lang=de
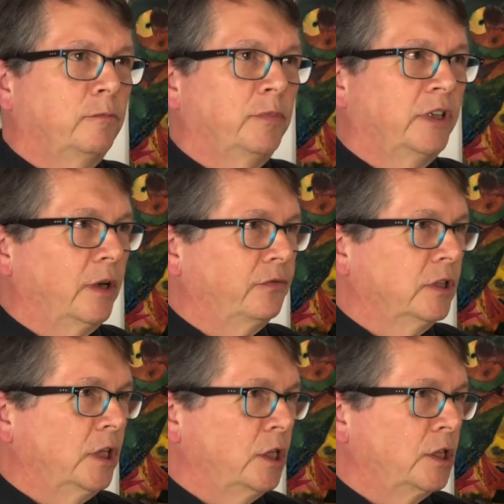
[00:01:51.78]

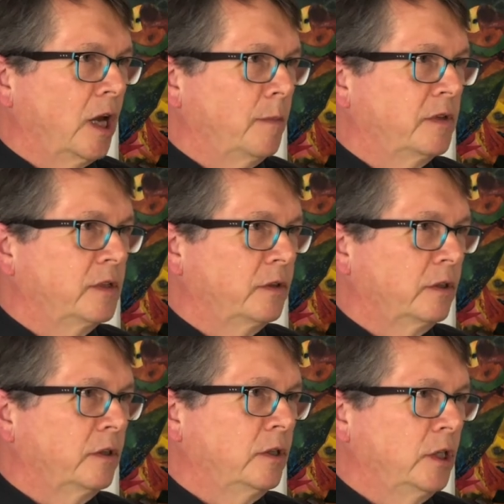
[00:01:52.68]
betreffend Dashcams,
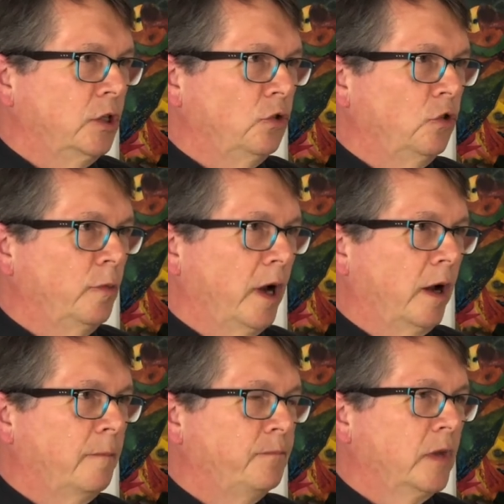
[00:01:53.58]
äh, die
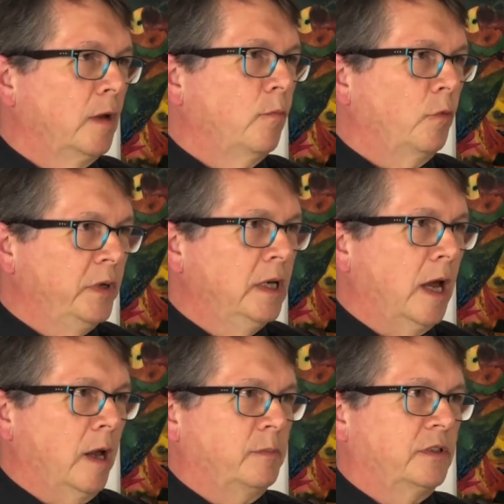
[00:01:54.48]
über
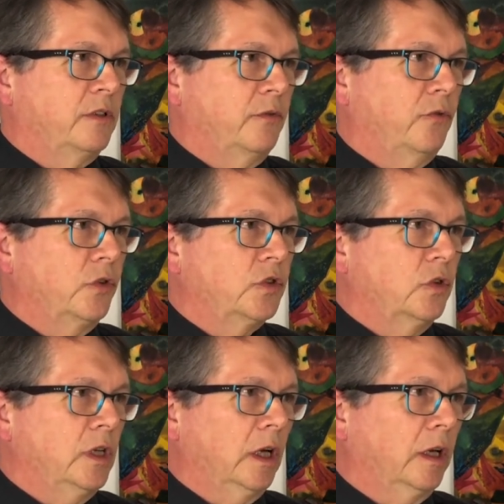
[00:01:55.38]
mobile Apps äh,
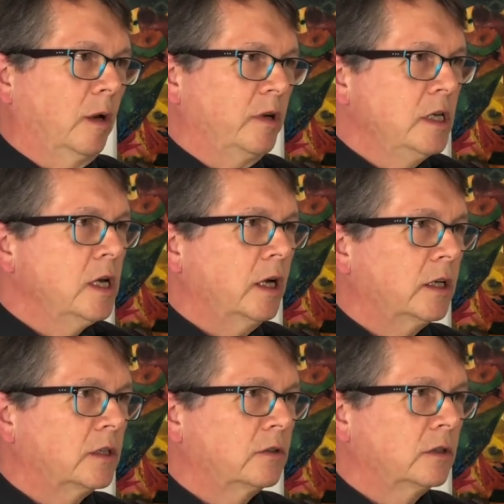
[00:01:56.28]
funktionieren. Aber hier
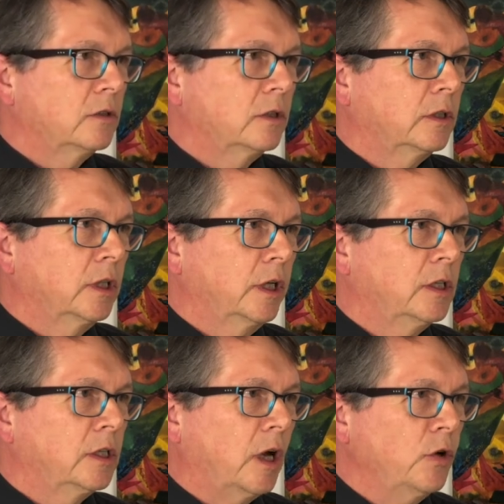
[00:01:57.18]
hat das
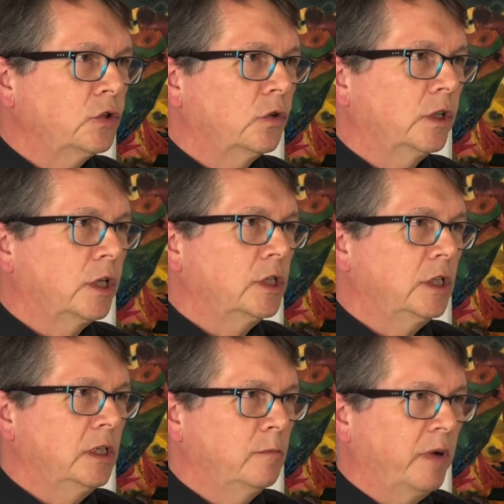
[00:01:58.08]
Gericht ausdrücklich
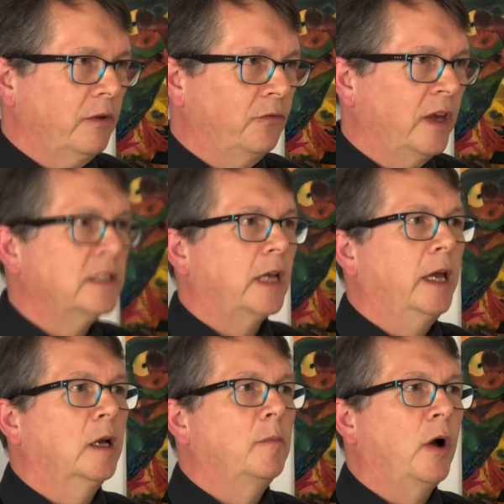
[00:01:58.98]
entschieden, bei fest
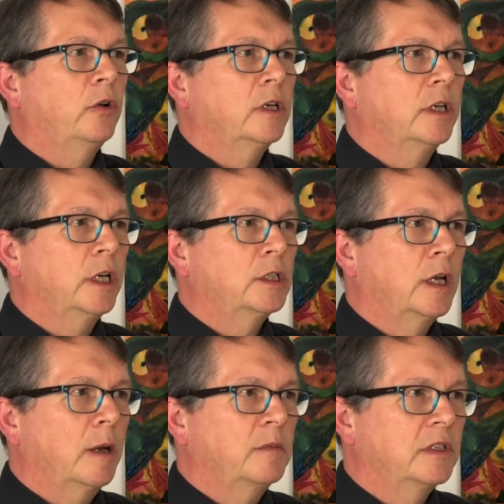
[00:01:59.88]
eingebauten
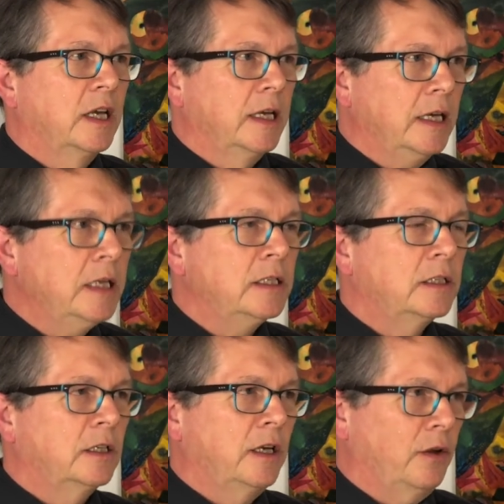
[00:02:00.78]
Dashcams
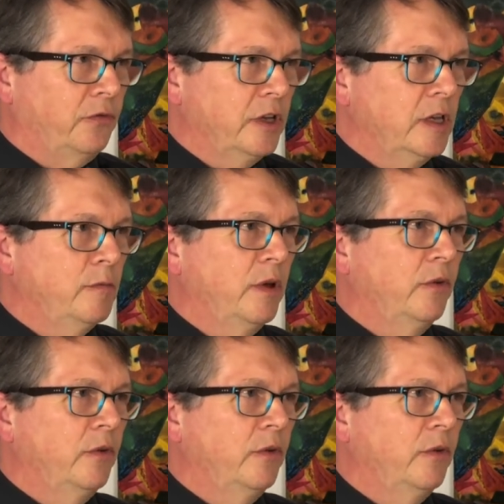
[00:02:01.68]
ist der Film